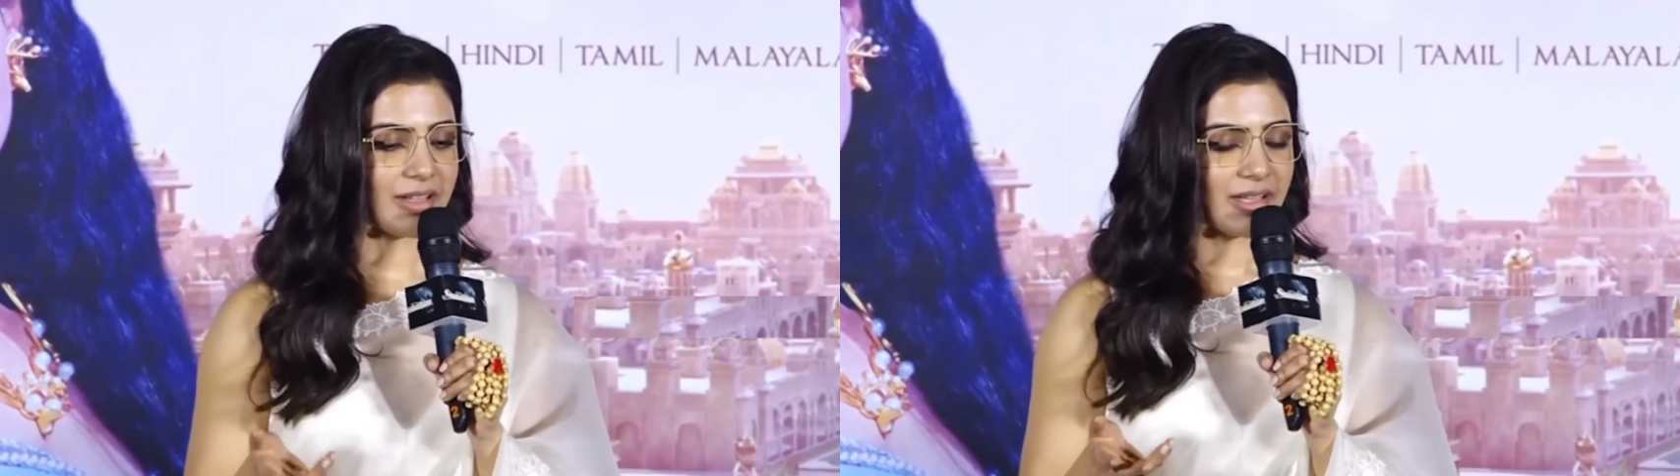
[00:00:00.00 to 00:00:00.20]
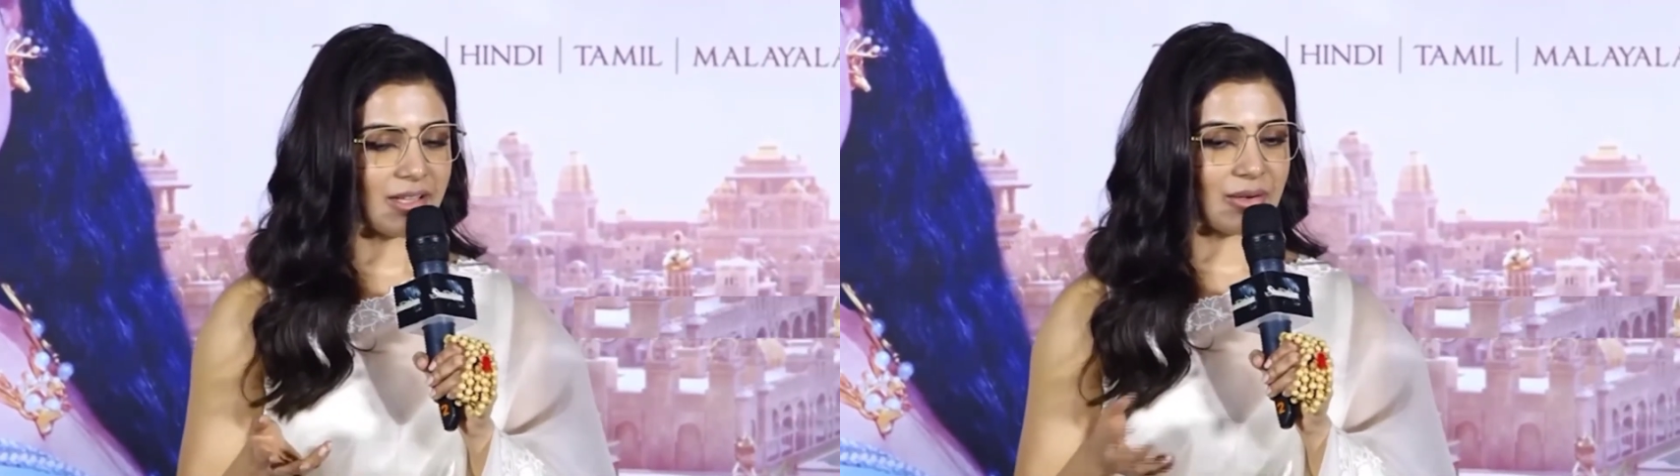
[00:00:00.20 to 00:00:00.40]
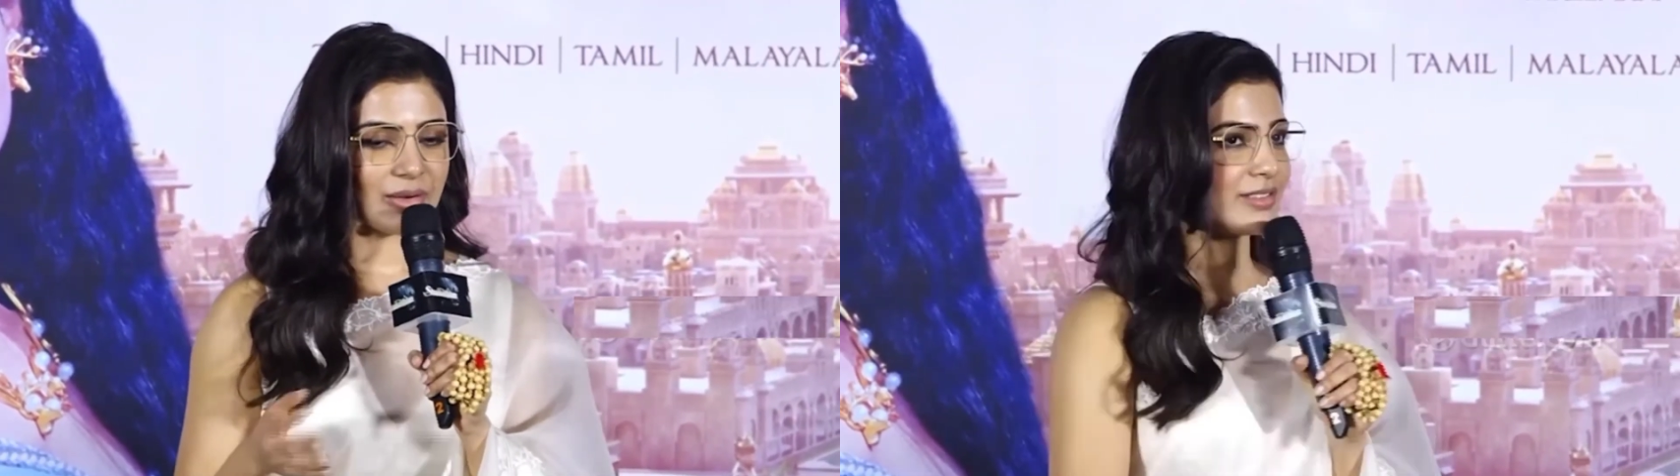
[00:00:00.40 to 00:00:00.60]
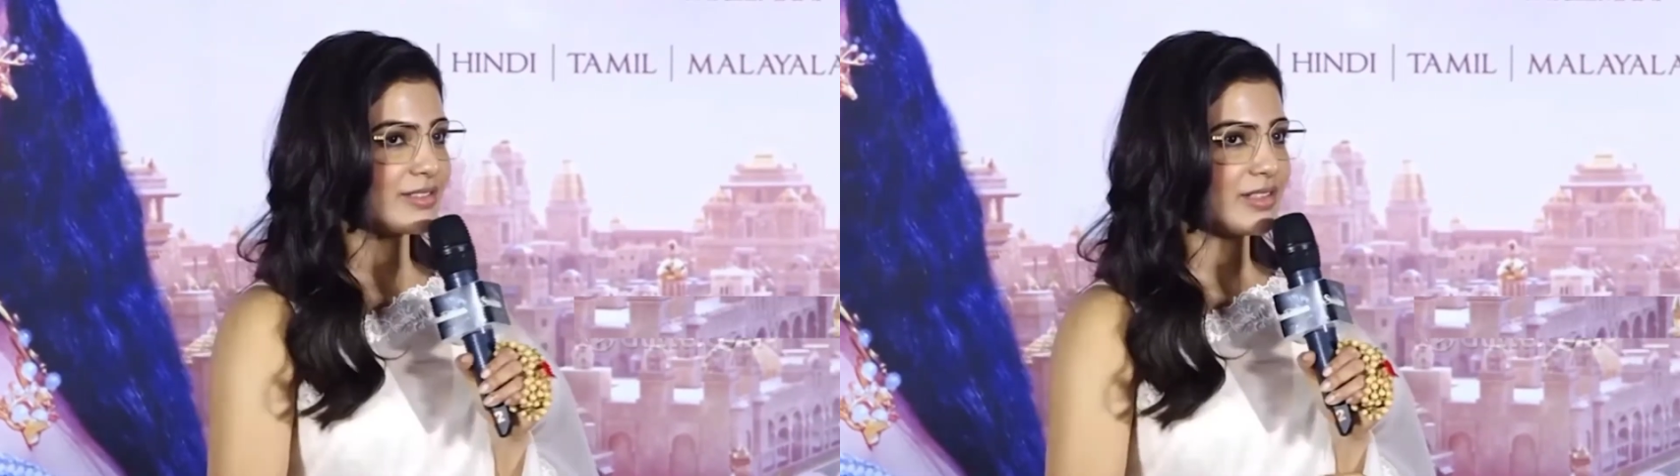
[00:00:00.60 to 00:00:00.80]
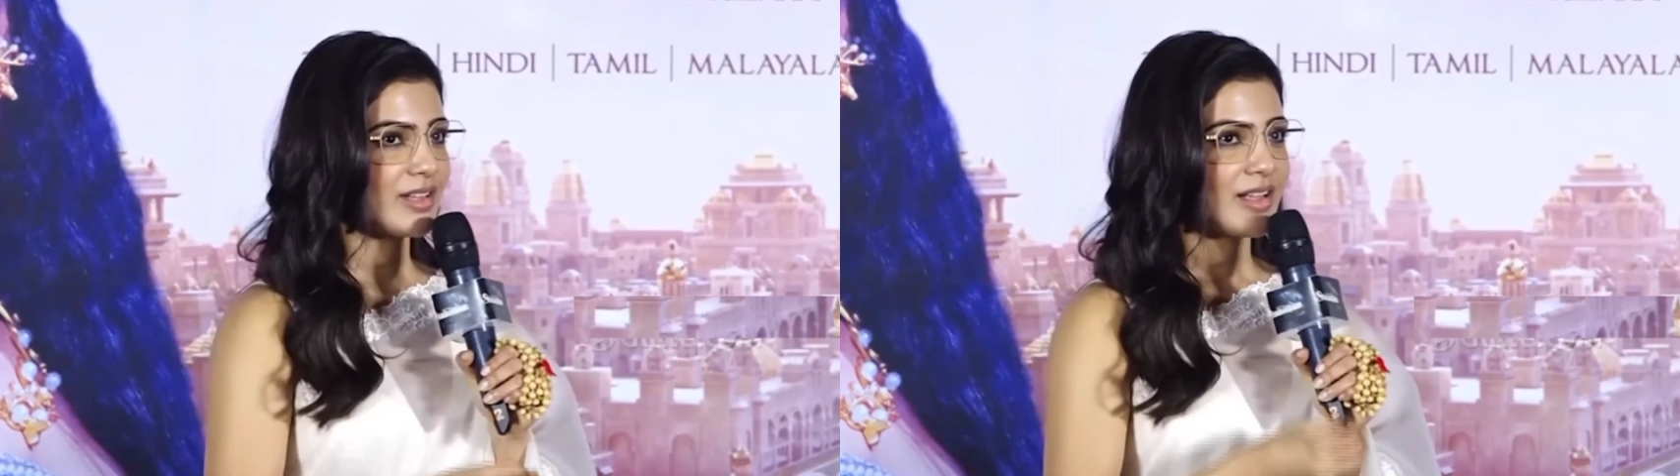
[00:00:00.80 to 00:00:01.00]
ఎంతమందిని
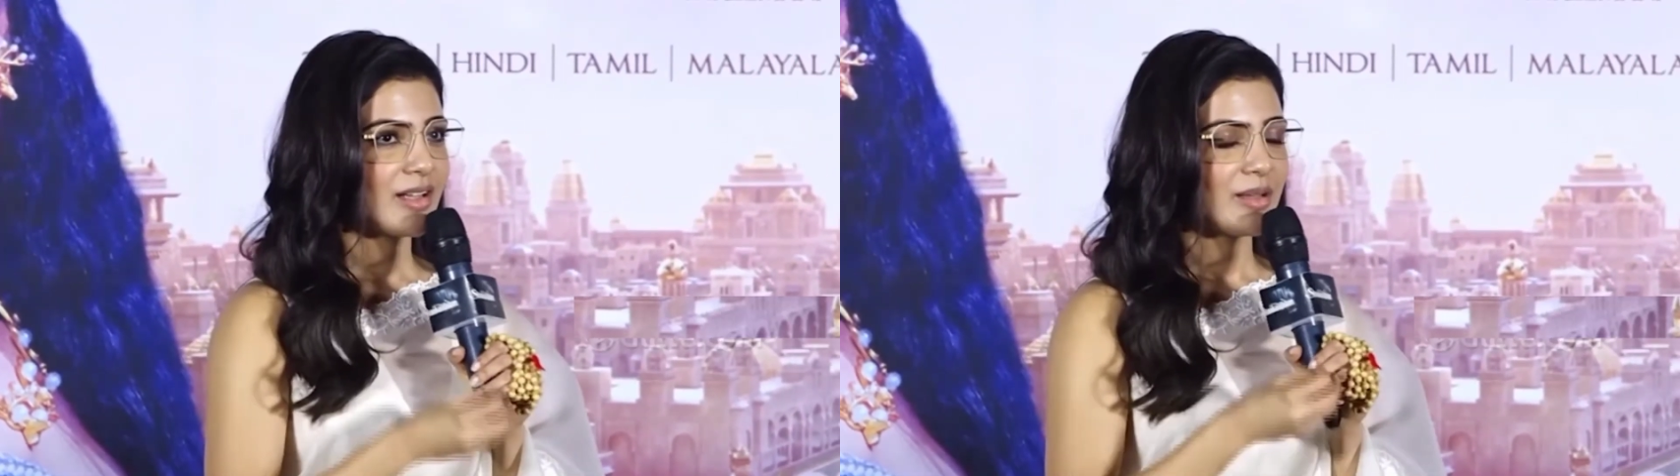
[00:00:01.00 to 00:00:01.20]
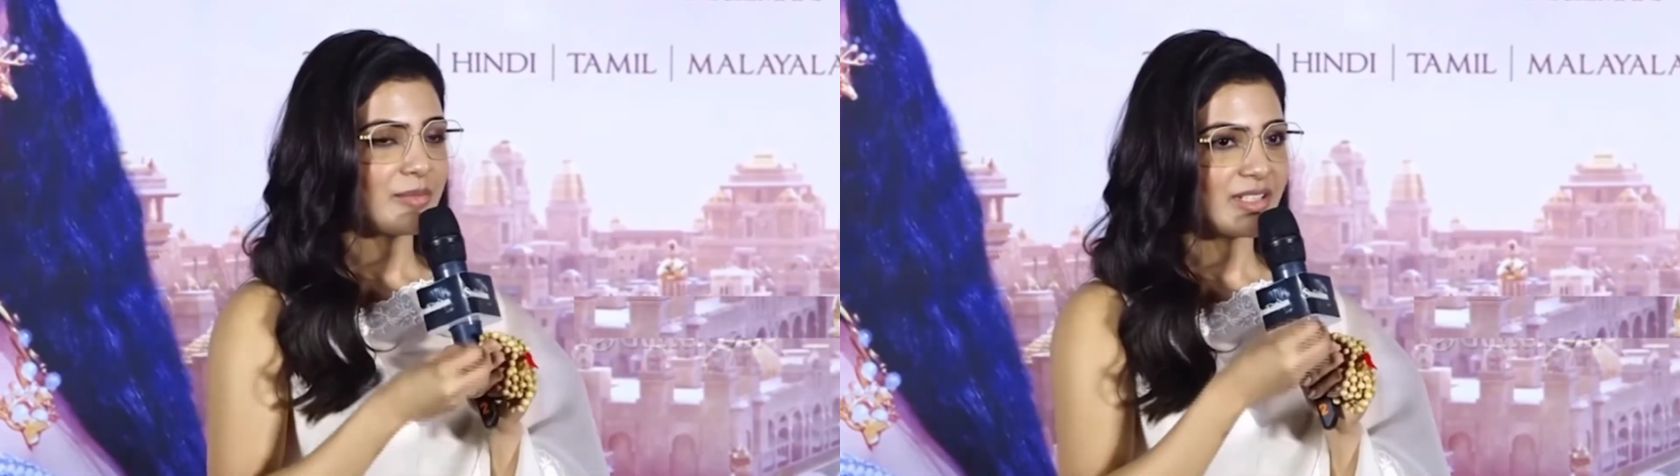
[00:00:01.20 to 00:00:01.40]
ఆకట్టుకుందో